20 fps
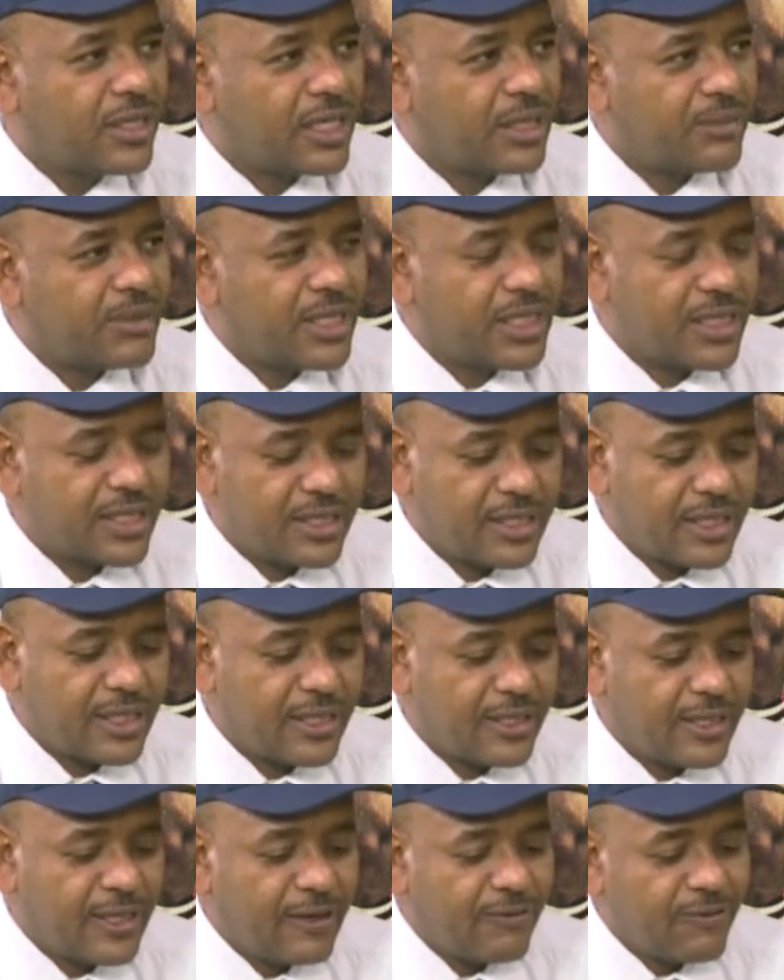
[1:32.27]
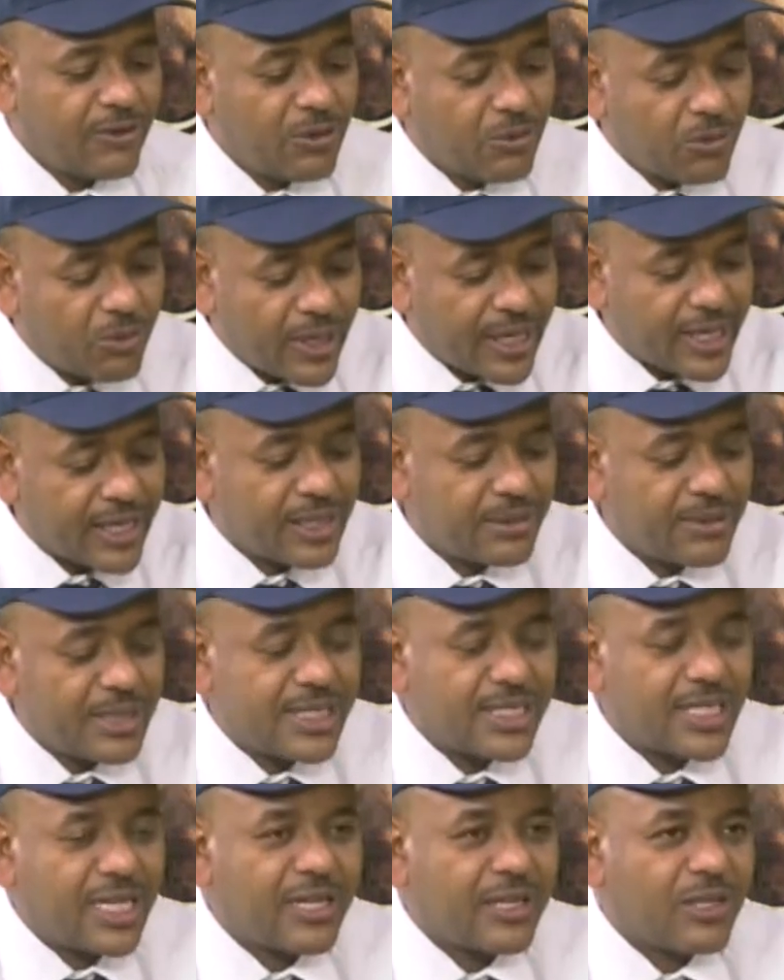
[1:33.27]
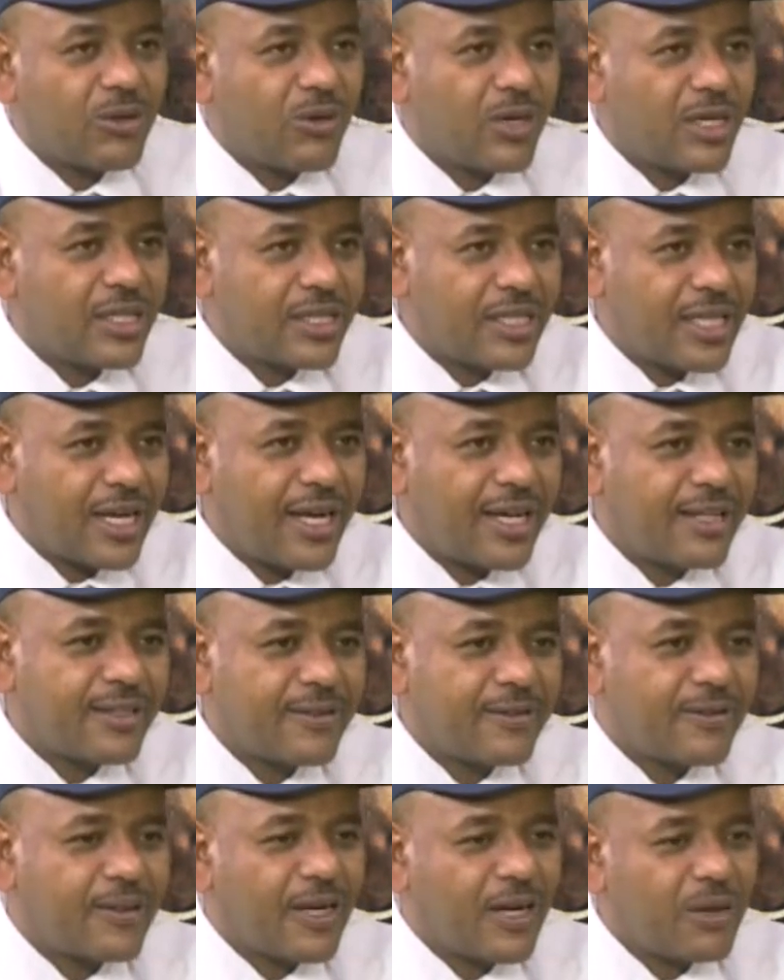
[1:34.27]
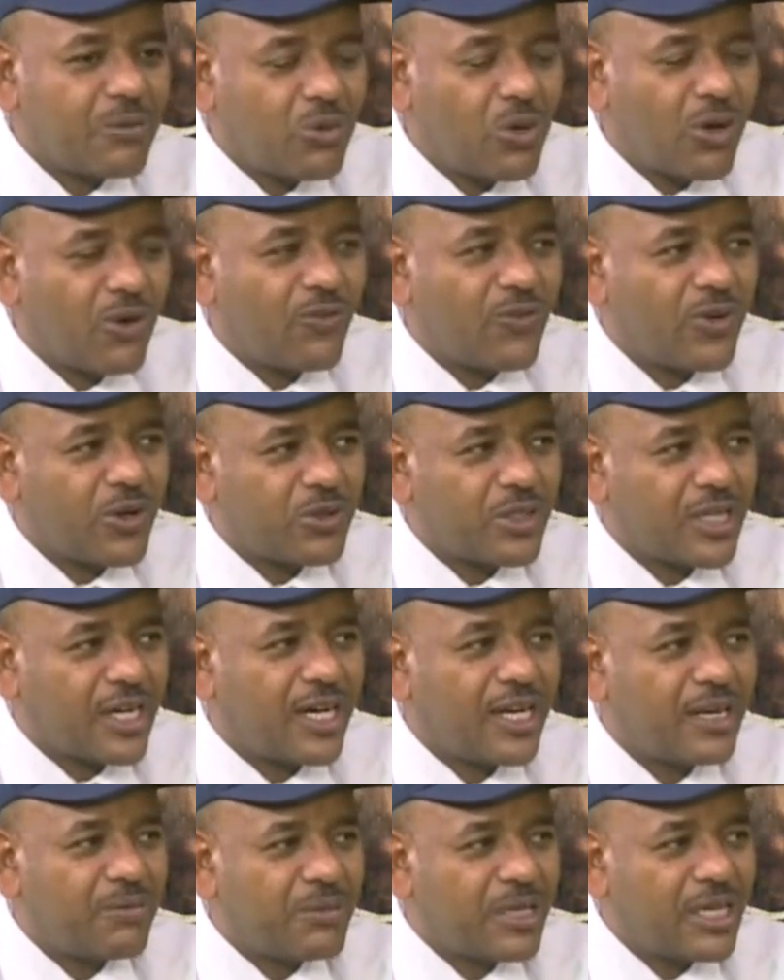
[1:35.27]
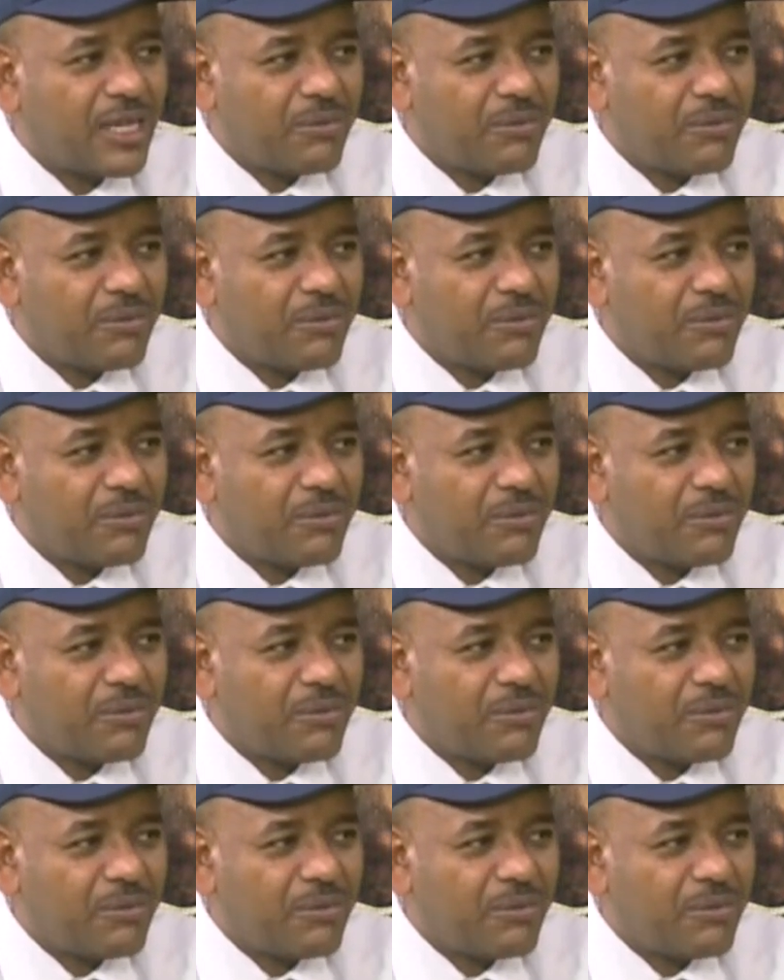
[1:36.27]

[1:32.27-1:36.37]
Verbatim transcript: كبيرة جدا في المباراة دي بالذات هو الاتحاد كان موفق ودخل